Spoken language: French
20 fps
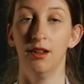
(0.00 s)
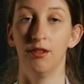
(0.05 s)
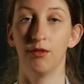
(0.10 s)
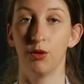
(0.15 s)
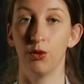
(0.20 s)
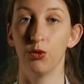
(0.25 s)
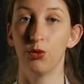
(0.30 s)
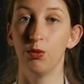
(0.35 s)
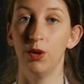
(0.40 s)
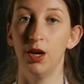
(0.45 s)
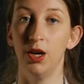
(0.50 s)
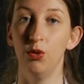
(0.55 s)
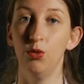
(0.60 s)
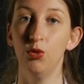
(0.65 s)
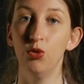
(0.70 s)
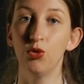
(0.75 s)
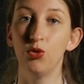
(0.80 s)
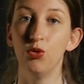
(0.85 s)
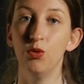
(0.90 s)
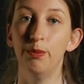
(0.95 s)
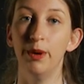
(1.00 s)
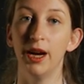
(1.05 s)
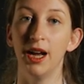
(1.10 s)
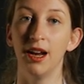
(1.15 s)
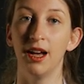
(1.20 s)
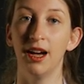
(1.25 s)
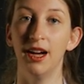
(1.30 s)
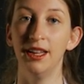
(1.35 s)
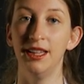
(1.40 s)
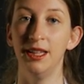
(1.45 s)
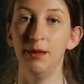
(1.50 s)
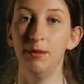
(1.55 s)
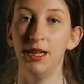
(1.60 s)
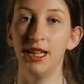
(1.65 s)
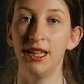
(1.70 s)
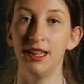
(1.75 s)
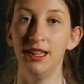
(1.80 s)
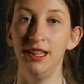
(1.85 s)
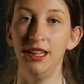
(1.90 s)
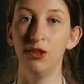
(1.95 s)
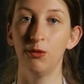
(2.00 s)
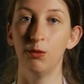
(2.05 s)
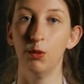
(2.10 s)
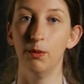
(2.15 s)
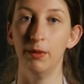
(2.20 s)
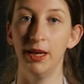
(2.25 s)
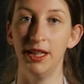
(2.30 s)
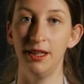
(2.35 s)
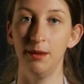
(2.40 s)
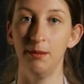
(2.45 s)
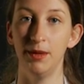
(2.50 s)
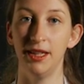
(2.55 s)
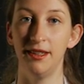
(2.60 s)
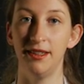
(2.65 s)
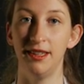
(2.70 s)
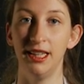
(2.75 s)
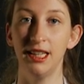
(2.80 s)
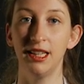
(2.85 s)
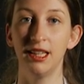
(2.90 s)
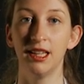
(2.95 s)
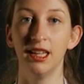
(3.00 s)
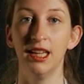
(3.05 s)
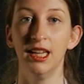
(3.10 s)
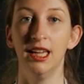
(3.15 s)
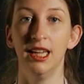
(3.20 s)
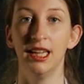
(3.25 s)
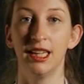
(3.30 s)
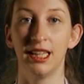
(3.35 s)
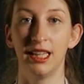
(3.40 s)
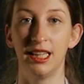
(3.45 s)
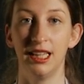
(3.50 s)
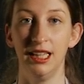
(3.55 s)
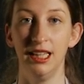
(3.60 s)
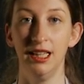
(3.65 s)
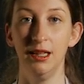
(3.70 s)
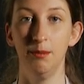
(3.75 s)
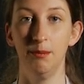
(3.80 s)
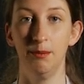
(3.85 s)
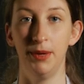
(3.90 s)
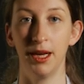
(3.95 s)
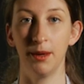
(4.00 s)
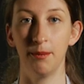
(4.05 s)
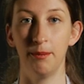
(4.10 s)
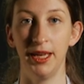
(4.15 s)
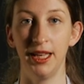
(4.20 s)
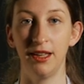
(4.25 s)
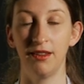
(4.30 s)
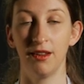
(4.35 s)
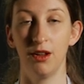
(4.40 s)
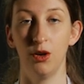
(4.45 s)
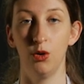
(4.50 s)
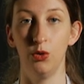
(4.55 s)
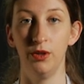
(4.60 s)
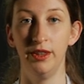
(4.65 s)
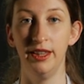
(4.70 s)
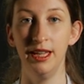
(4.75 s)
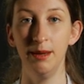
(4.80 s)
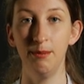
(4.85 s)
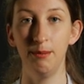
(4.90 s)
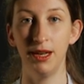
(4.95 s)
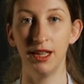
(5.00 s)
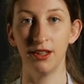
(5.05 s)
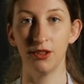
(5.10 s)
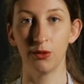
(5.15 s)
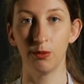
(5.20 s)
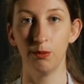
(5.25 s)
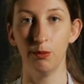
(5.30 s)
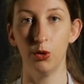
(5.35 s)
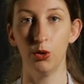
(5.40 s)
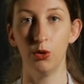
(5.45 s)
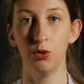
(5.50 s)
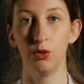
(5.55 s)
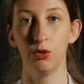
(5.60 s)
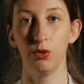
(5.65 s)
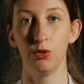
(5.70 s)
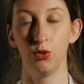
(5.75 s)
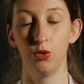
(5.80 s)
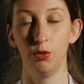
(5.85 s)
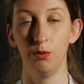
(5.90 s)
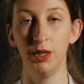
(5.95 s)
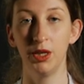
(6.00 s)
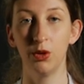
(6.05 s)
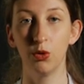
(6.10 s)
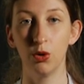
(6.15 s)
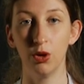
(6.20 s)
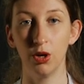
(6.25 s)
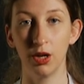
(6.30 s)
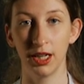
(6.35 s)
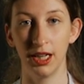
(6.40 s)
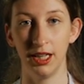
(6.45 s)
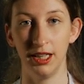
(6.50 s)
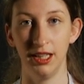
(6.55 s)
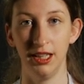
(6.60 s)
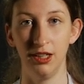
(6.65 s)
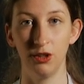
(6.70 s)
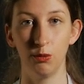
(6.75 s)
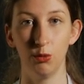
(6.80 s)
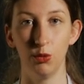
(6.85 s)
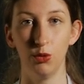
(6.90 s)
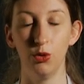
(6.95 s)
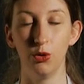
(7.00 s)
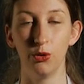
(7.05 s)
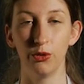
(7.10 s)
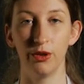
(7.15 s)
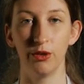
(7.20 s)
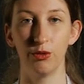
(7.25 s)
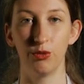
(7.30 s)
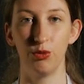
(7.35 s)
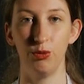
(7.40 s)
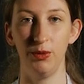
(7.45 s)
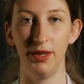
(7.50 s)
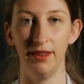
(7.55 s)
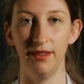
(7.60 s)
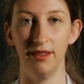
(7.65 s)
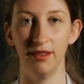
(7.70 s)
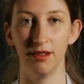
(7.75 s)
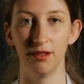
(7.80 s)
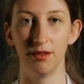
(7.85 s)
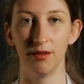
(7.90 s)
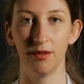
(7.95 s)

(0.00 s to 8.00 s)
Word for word: François Allouche nous parlera des mécanismes mathématiques qui permettent le déplacement de micro-organismes dans un fluide.